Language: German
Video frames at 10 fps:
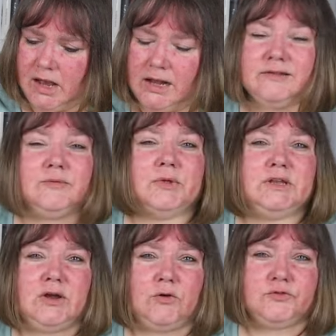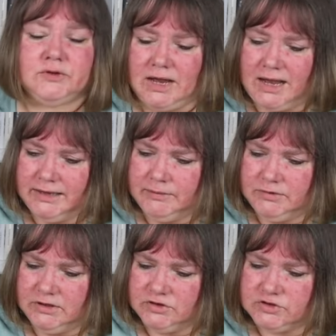als Maddie auf ein
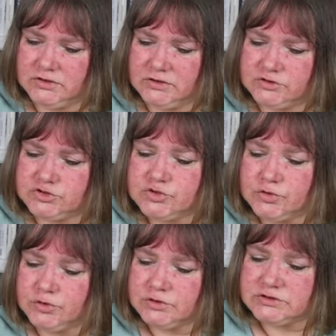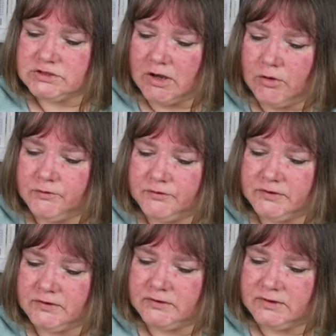Geheimnis stößt, rauft
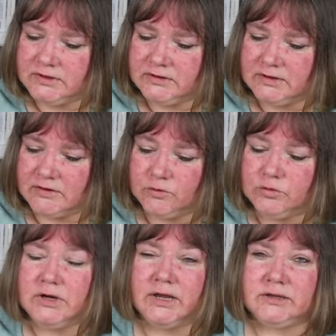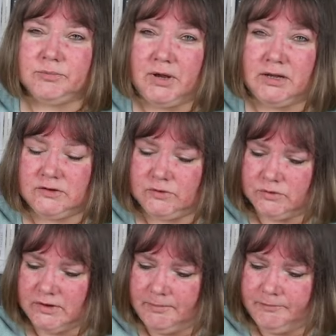sich das ungleiche Paar
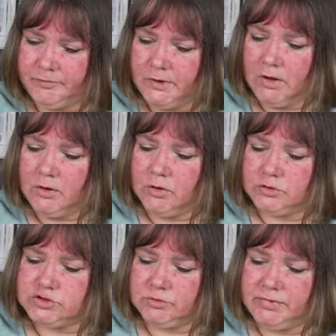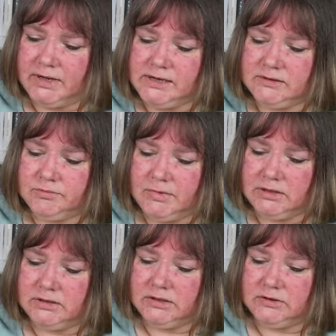zusammen und schon bald
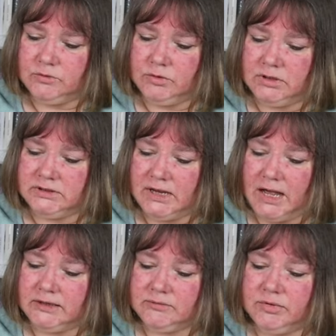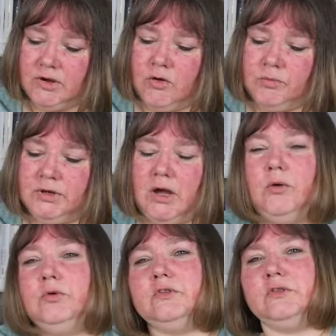macht nicht nur die atemberaubende
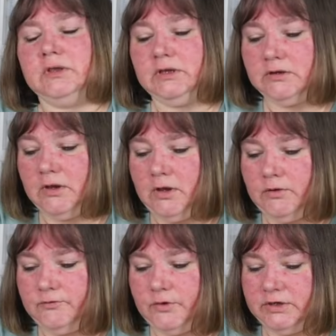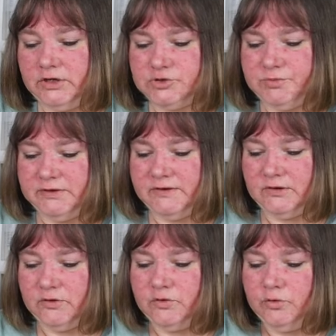Aussicht von der Spitze
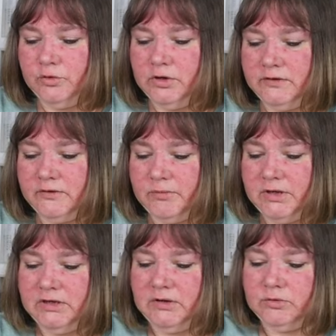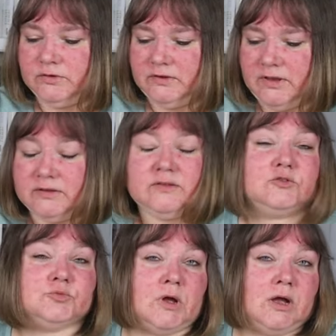des Hügels Maddie und
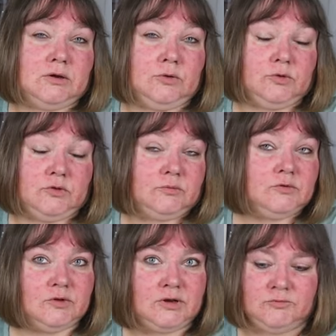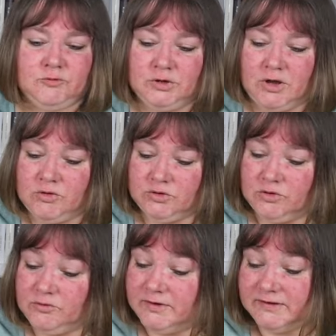Seth sprachlos, sondern wohl auch
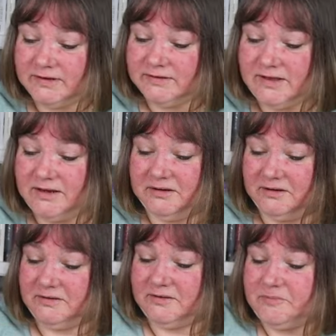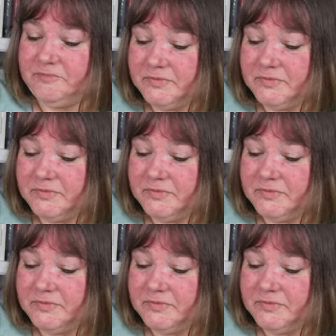noch was ganz anderes.